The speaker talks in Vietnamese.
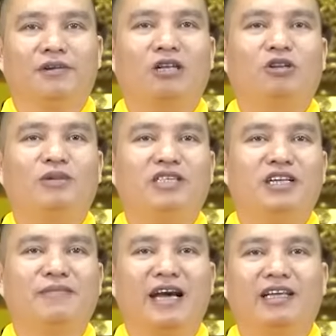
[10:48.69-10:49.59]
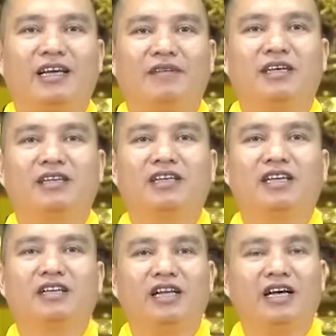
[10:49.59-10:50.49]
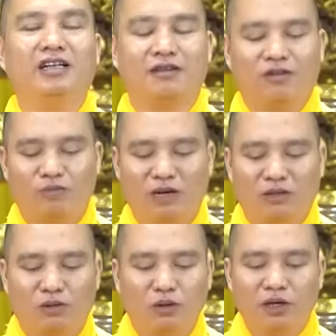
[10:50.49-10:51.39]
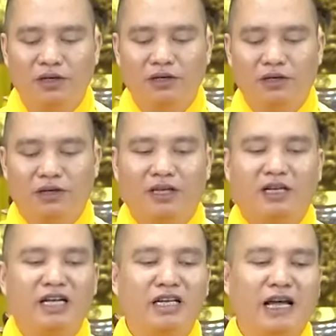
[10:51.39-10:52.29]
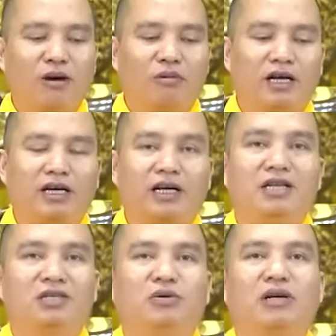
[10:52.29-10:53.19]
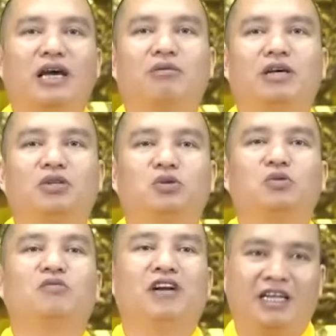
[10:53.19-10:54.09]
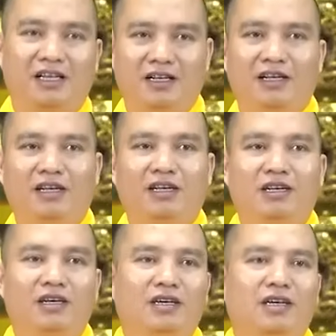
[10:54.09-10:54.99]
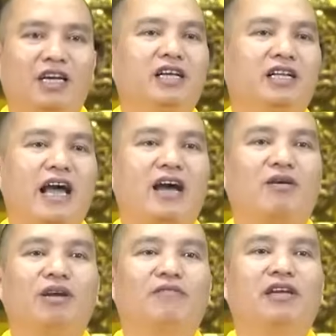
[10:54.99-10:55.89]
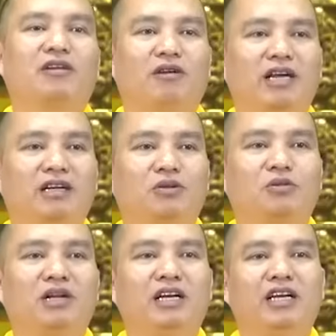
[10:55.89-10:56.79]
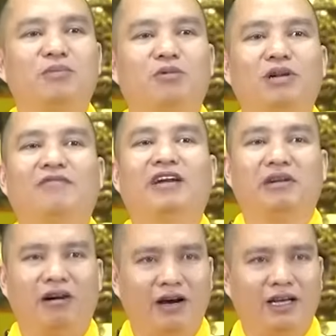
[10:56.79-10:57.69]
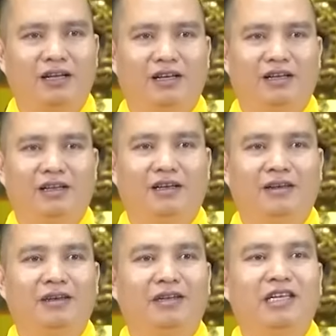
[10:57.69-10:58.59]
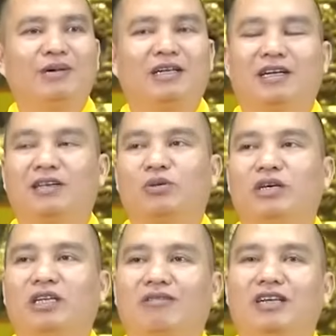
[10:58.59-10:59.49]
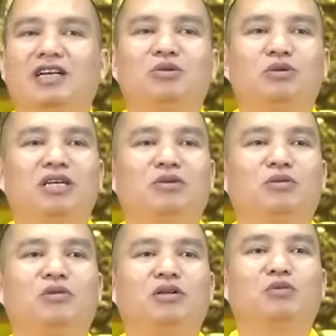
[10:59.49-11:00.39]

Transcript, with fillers: mới trình bày ra cái việc như thế. Tôi bảo thôi thì kinh nào cũng là kinh, chú nào cũng là chú của Phật, kinh Địa Tạng cũng là Phật nói, chú Lăng Nghiêm cũng là Phật nói. Nhưng mà đó, tùy theo cái nhân duyên của